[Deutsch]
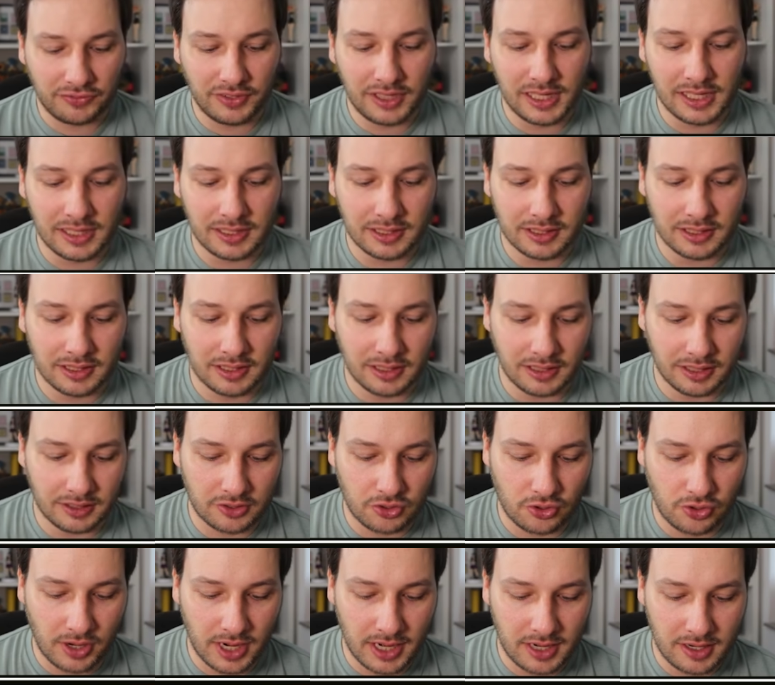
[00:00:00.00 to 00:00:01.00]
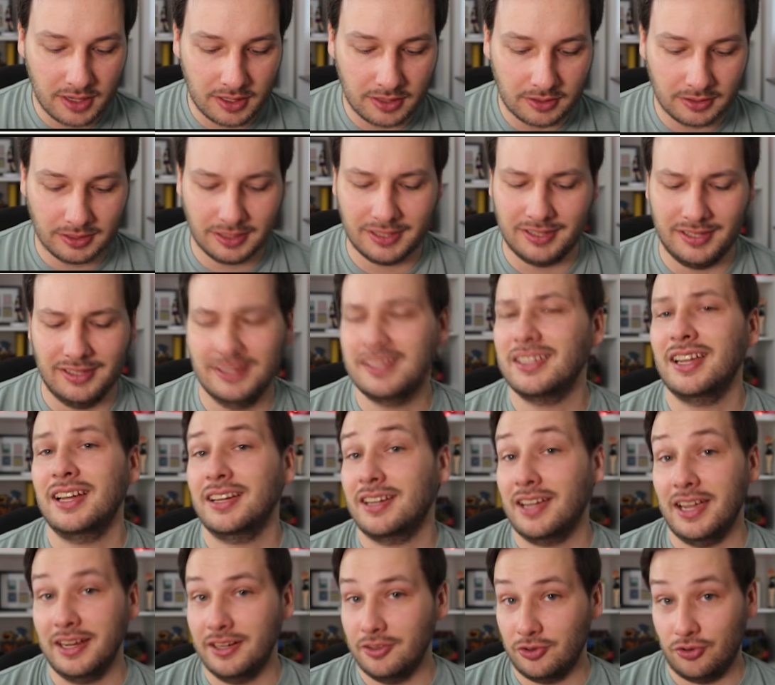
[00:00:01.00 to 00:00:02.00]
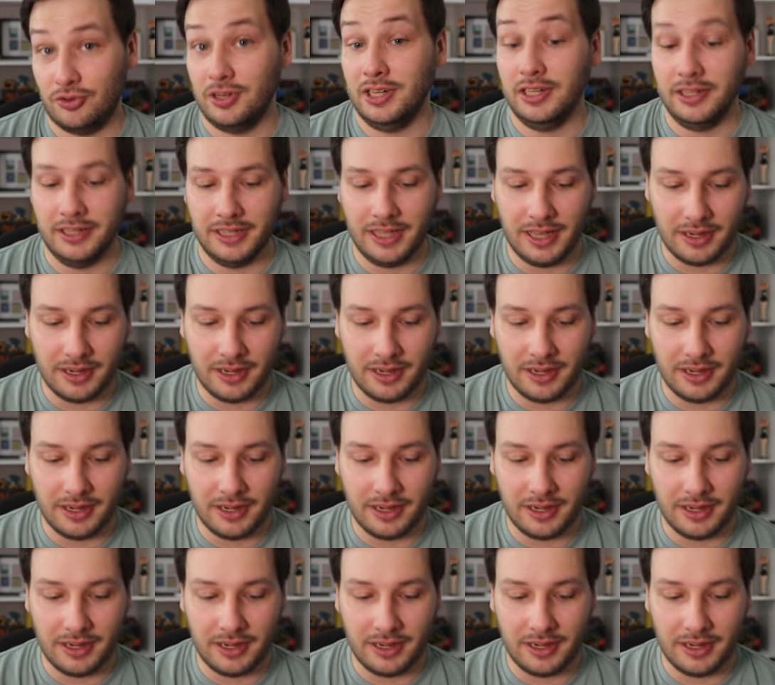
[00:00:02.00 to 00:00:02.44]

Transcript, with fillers: viele äh, Trainer, es ist gar keine Trainer